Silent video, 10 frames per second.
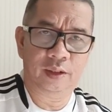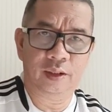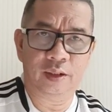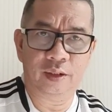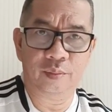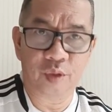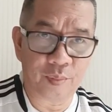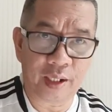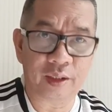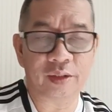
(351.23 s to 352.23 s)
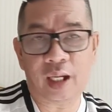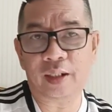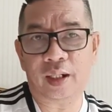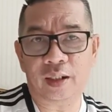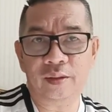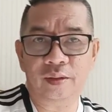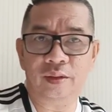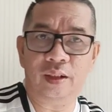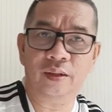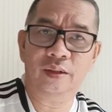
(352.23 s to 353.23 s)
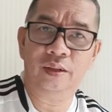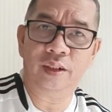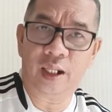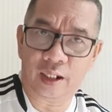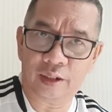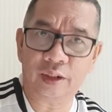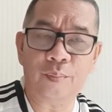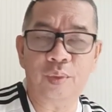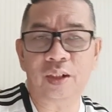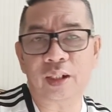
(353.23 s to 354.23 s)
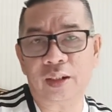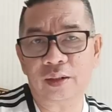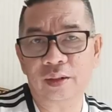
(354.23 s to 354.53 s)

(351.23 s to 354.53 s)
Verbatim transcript: uh, bermain di sana ya yang akan ditampilkan